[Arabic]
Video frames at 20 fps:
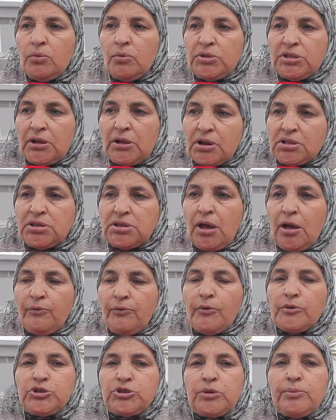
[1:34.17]
وزارة
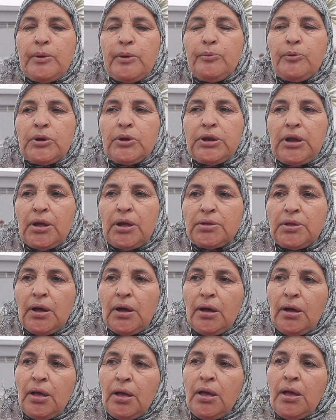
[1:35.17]
الثقافة والشباب
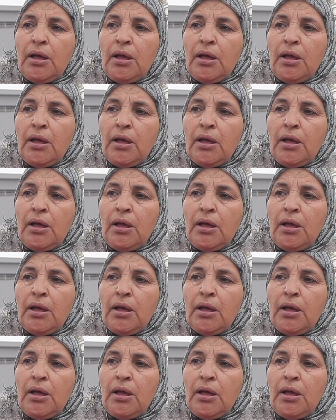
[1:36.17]
والرياضة